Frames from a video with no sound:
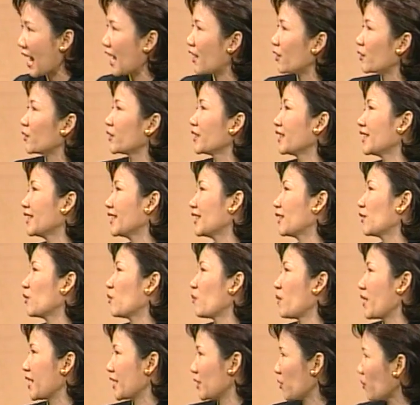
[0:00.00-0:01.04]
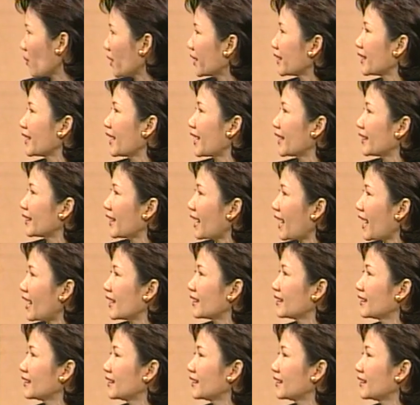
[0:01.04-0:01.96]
สาวนี่คุณเมย์คิดว่ายังไงคะ